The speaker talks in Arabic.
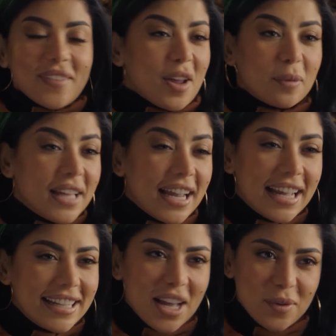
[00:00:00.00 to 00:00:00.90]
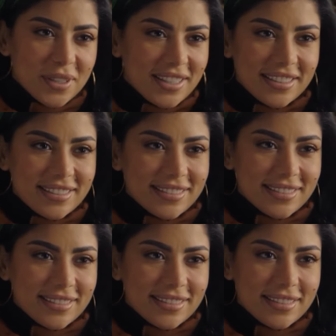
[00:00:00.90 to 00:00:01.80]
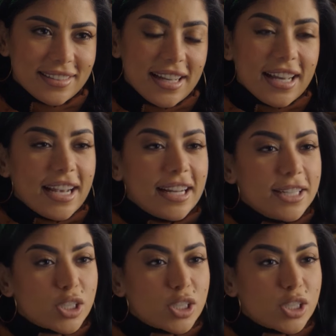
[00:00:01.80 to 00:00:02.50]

عرب ده حنين قوي اللي